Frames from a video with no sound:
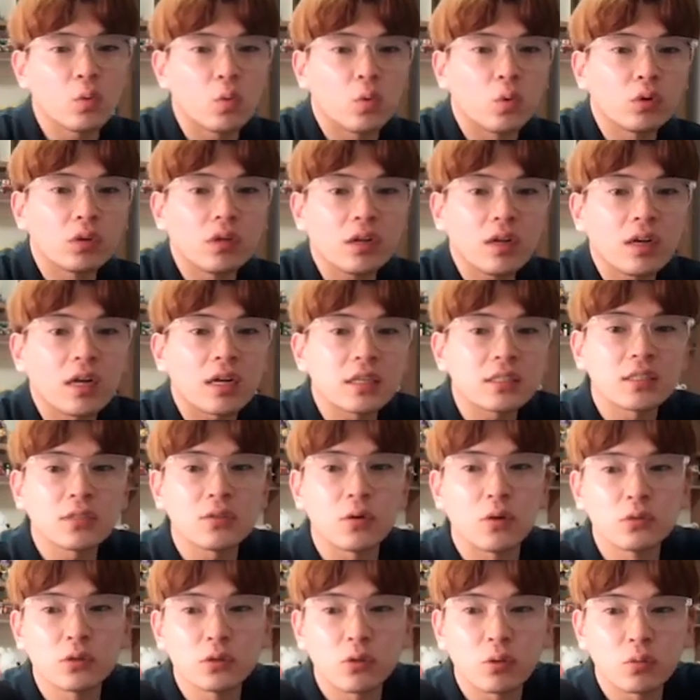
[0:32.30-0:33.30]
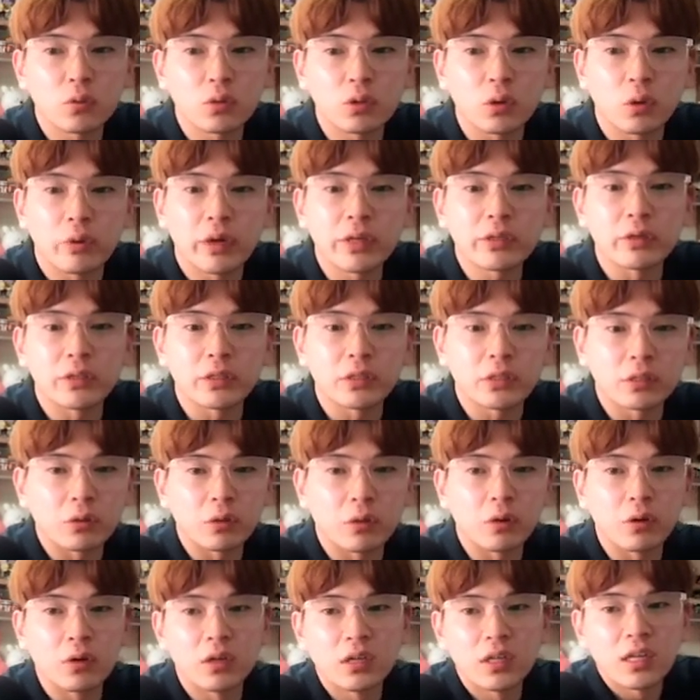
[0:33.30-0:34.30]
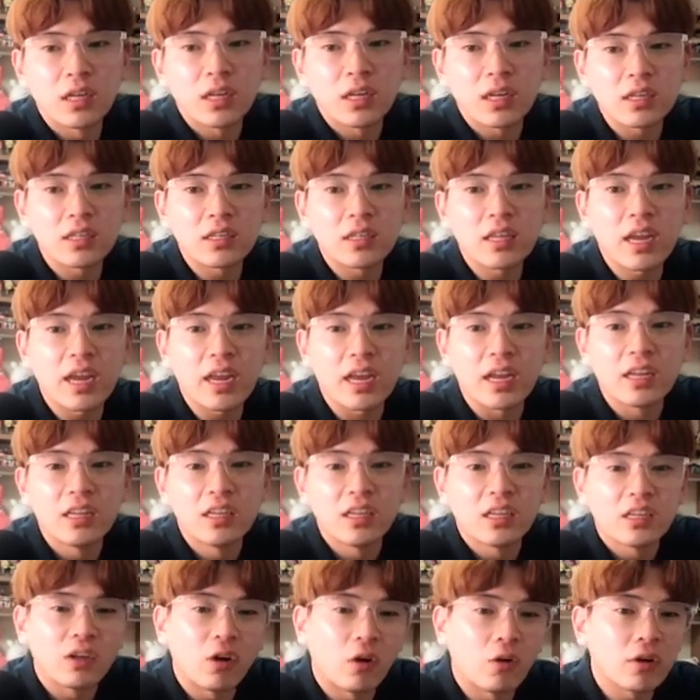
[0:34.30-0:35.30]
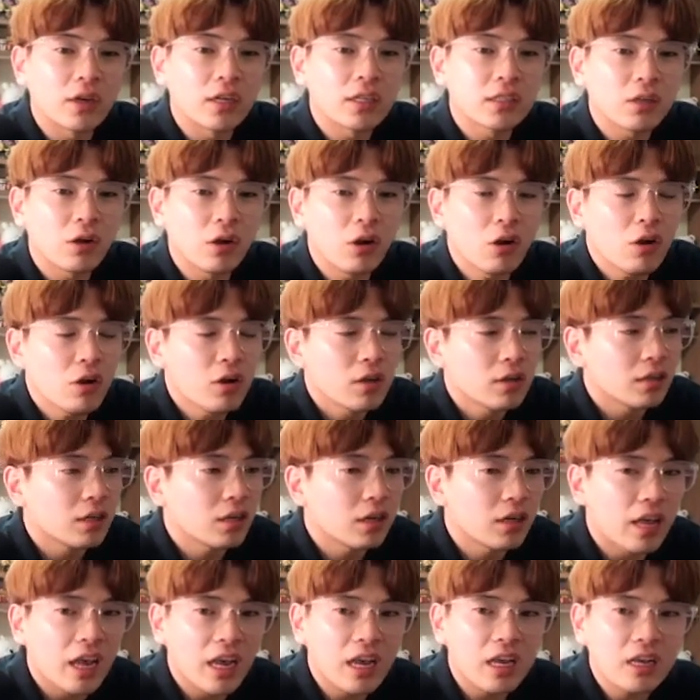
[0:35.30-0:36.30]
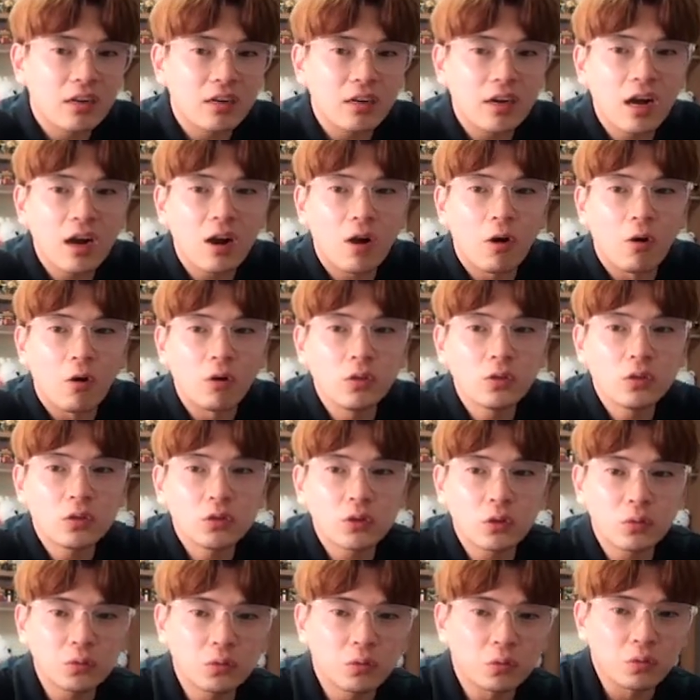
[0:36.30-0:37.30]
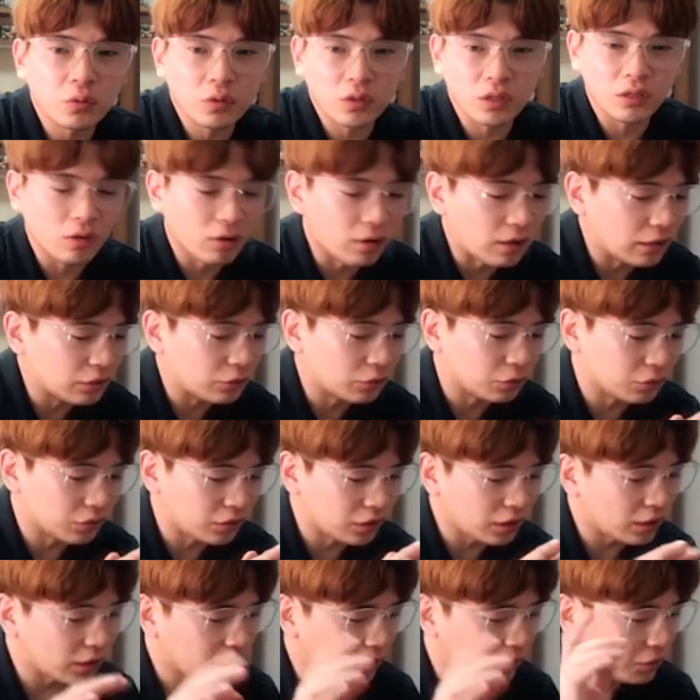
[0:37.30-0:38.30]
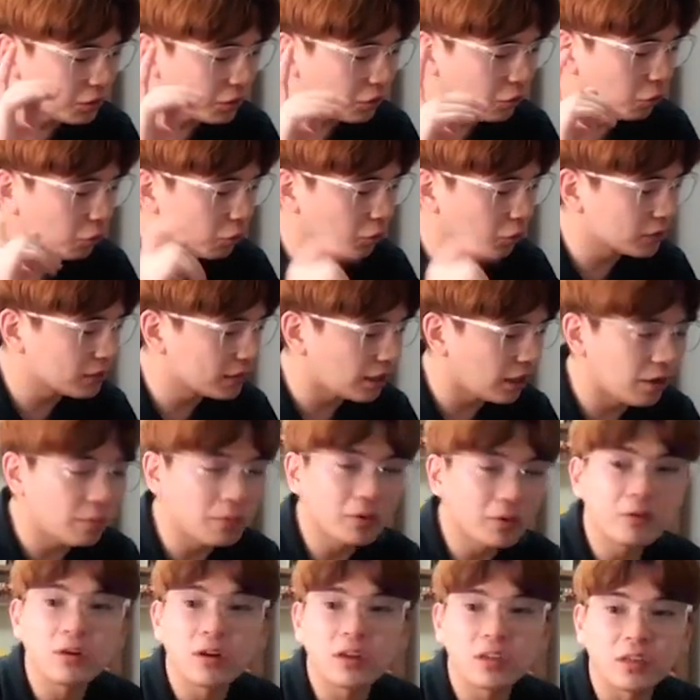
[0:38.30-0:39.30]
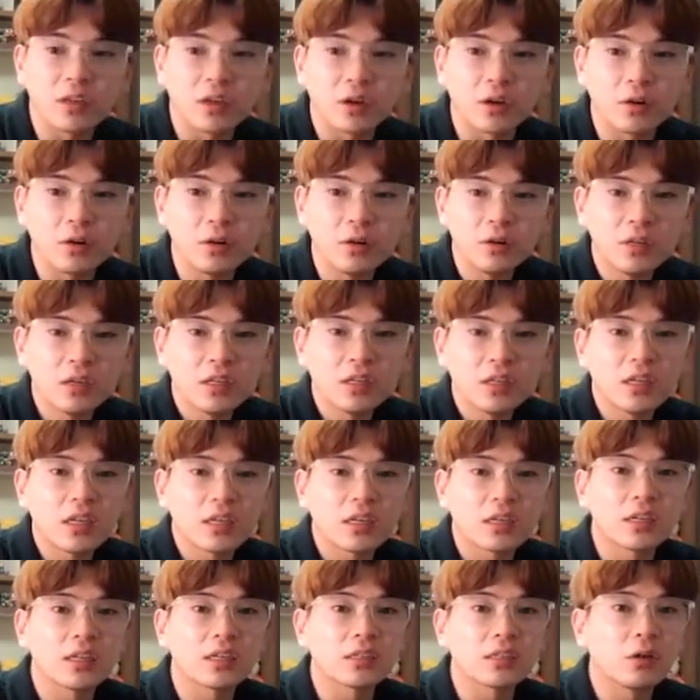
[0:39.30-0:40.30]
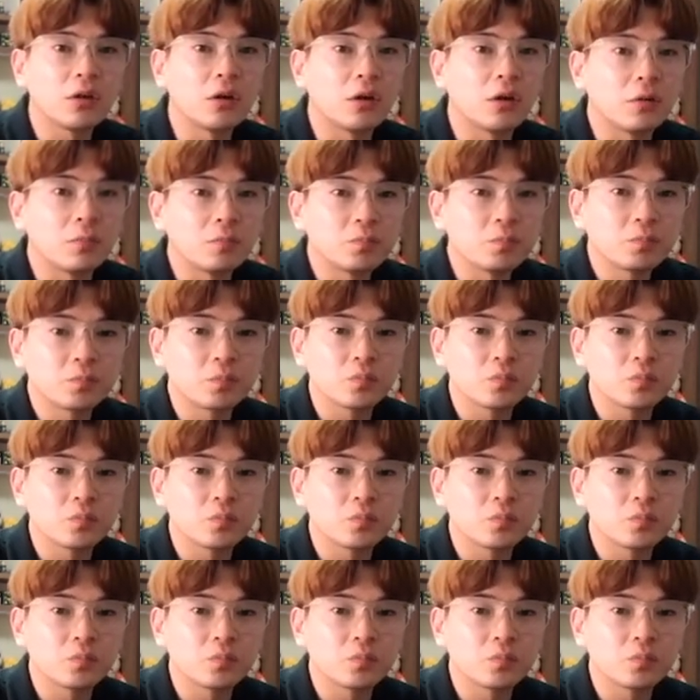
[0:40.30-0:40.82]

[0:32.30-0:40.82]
5등까지는 어느 정도 정해져 있죠. 근데 여기서 드레이크가 어느 정도로 들어가 주느냐. 근데 이런 싸움인 것 같아요. 그래서